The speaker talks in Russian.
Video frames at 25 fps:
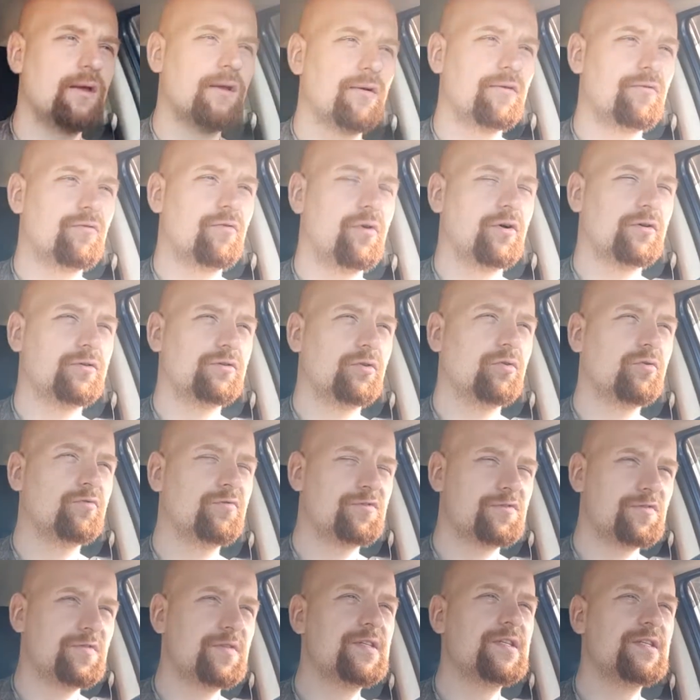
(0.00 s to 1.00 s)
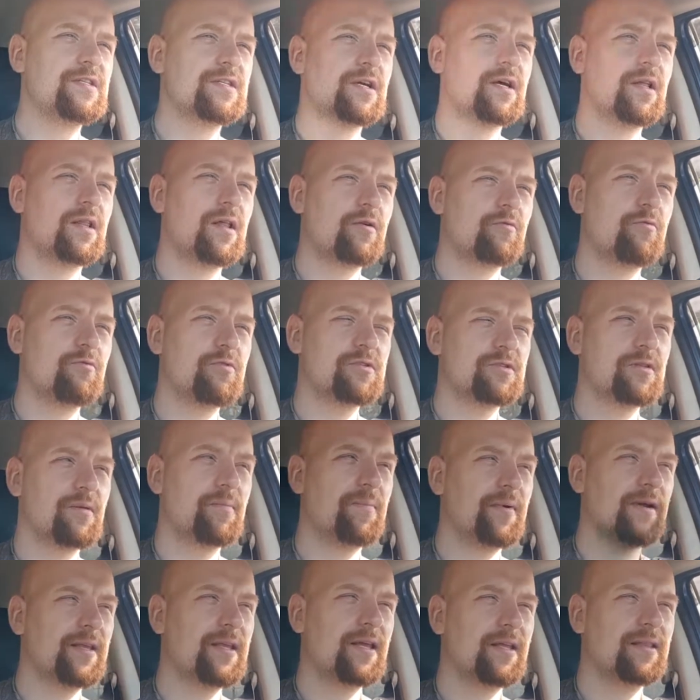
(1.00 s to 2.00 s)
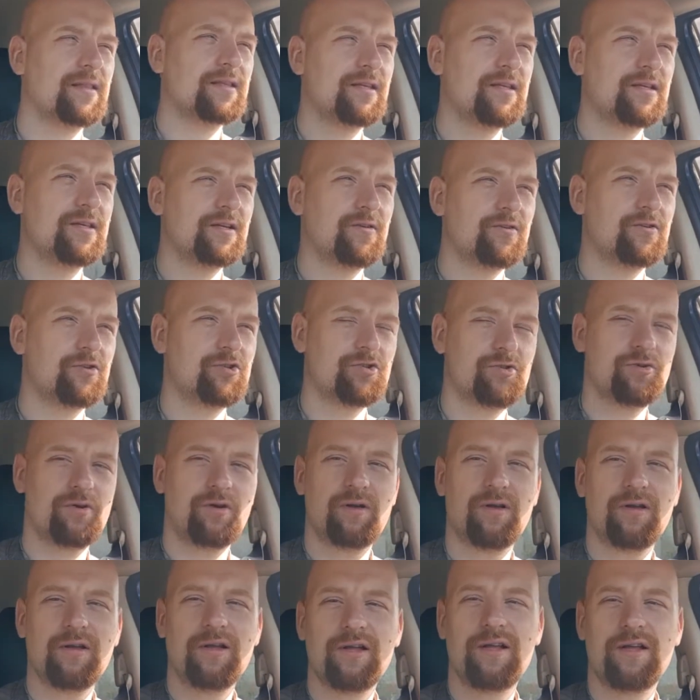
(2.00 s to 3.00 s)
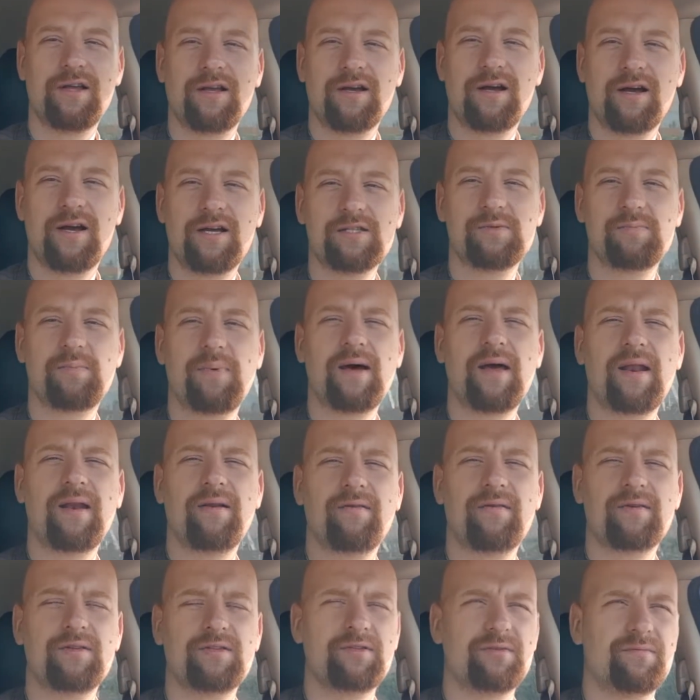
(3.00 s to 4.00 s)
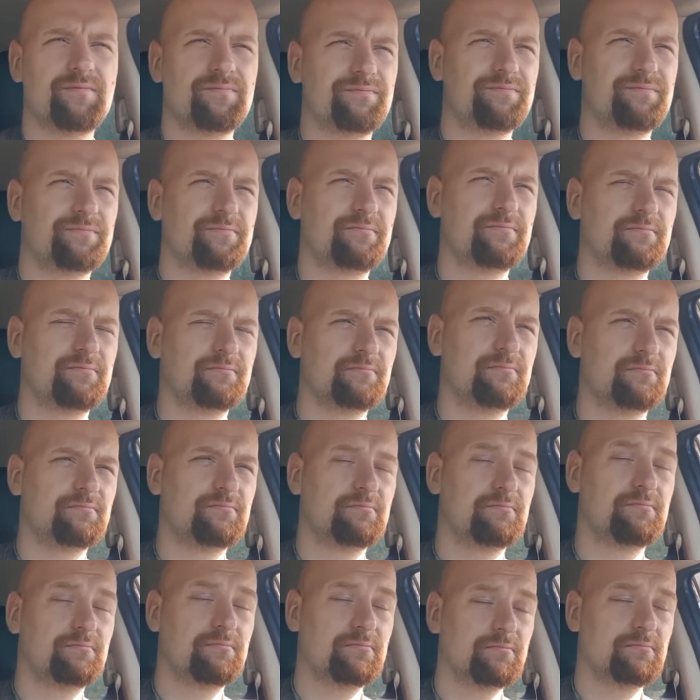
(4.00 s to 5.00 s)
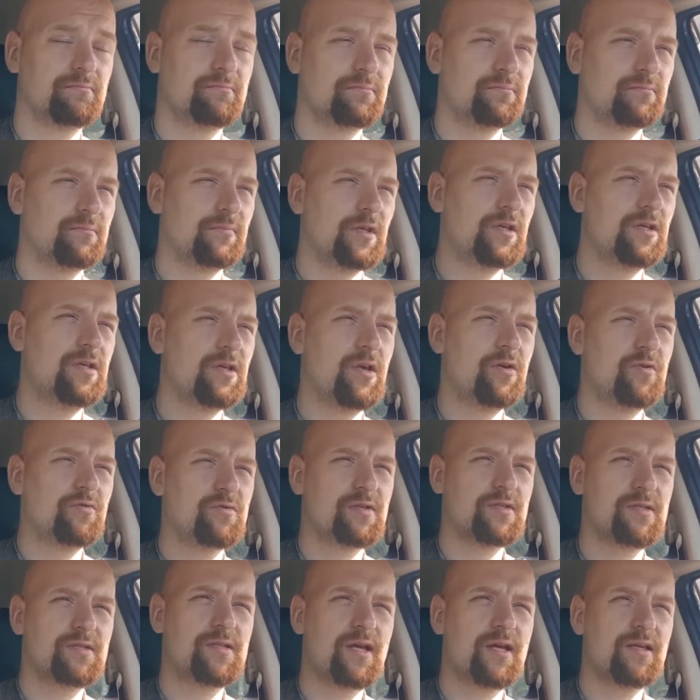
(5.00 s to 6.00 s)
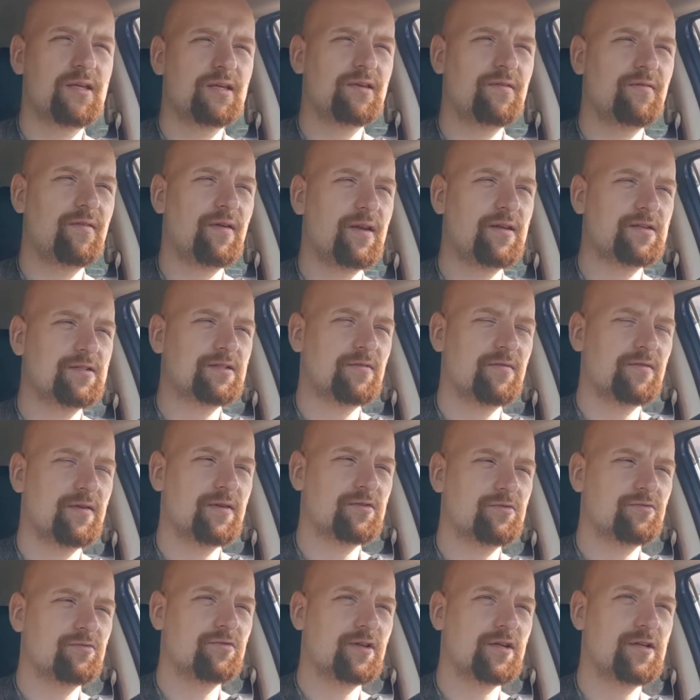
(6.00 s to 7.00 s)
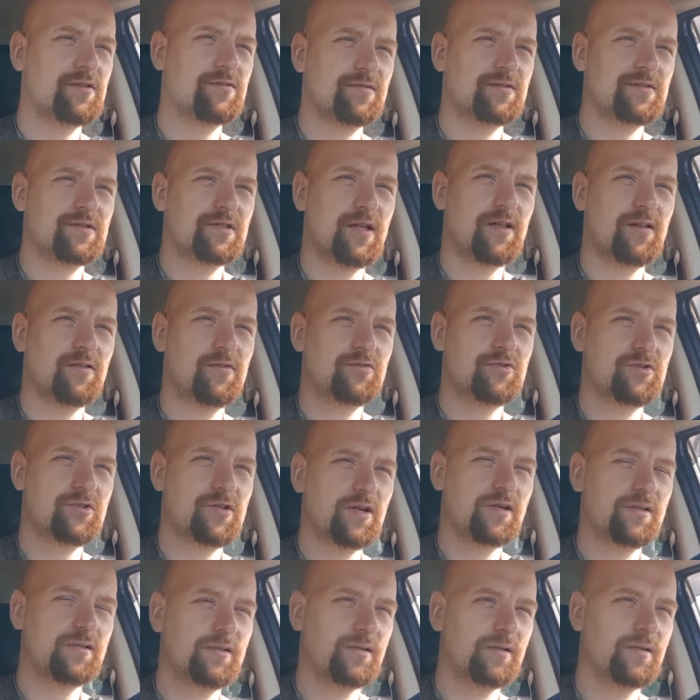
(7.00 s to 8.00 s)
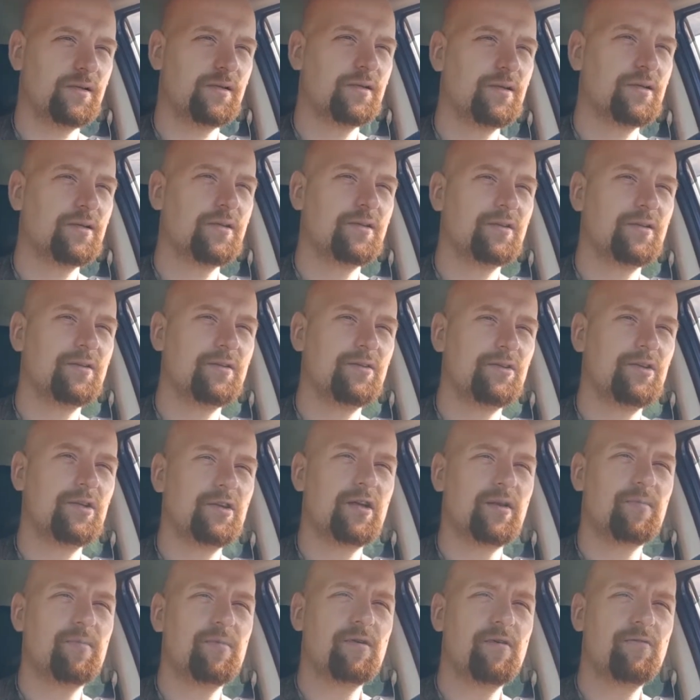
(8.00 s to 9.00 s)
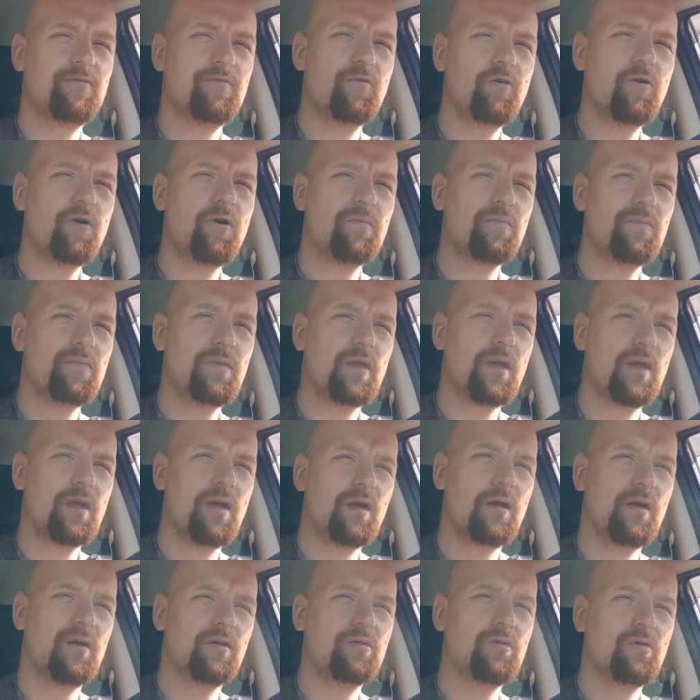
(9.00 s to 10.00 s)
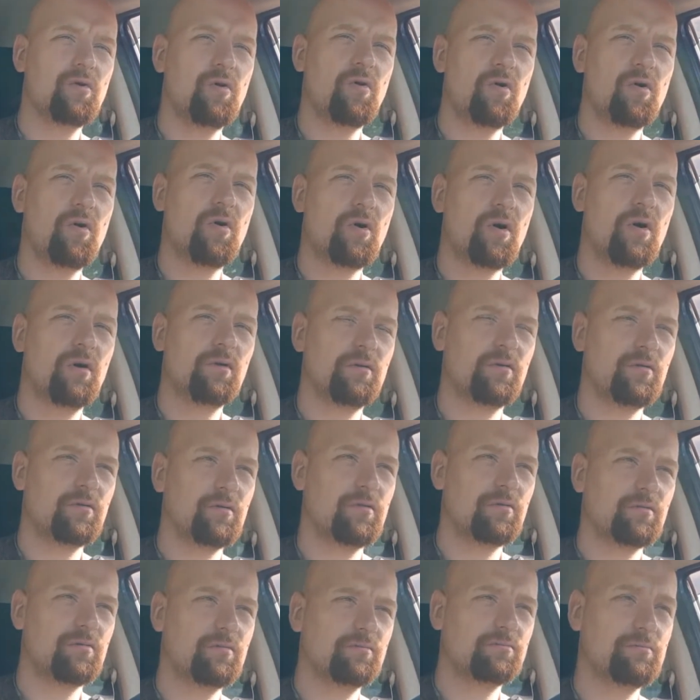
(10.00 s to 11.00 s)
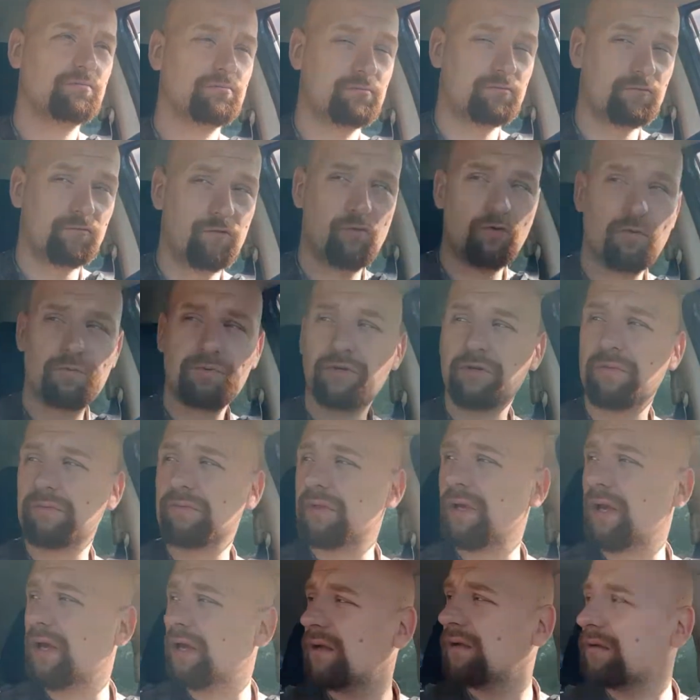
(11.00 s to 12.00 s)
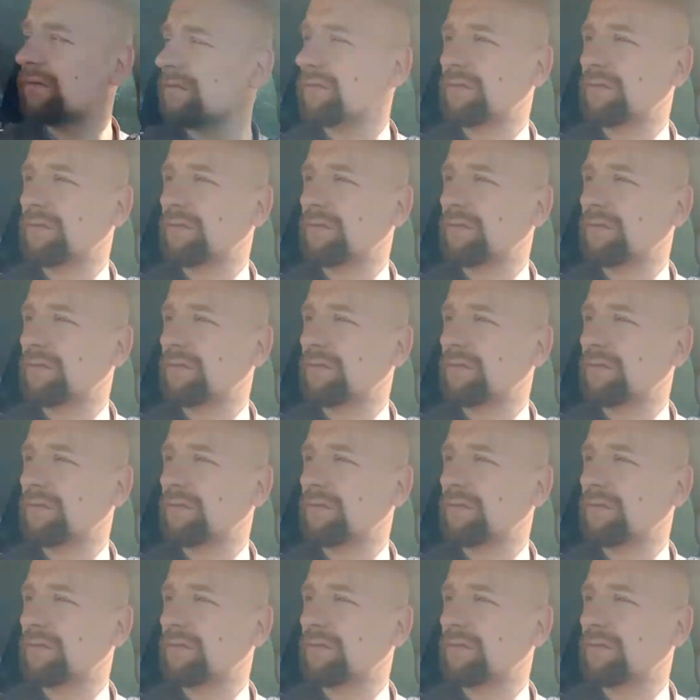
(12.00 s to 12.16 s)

Вот. Ну, в связи с Холокостом, понятное дело, что оспаривать идею создания еврейского государства стало уже как-то не камильфо, но, в общем-то,